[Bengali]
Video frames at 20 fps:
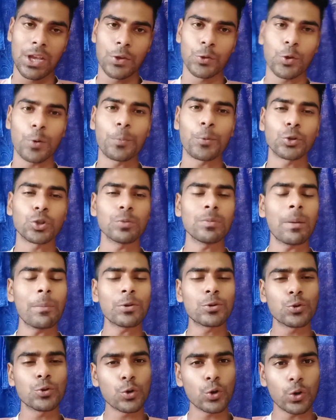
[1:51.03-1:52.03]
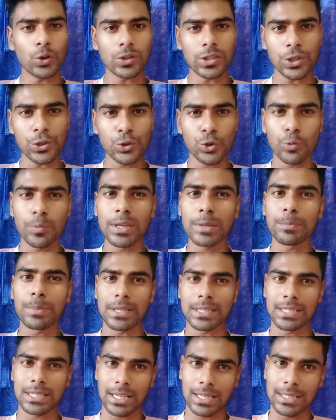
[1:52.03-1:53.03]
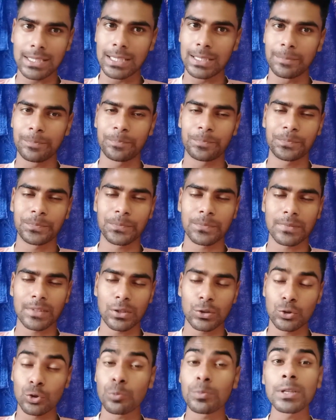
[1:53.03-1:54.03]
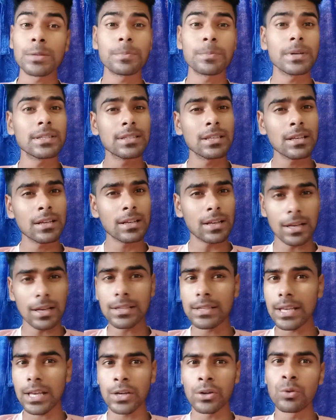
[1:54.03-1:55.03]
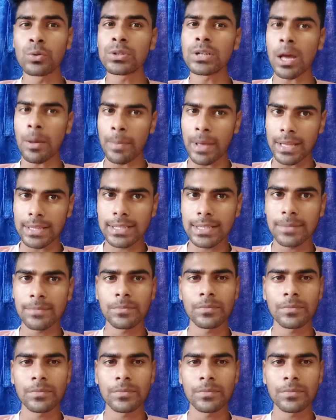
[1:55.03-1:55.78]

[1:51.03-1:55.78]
তো প্রথমে আমি শুরু করছি সুমিত পাসিকে দিয়ে সুমিত পাসি কালকে গোটা ম্যাচে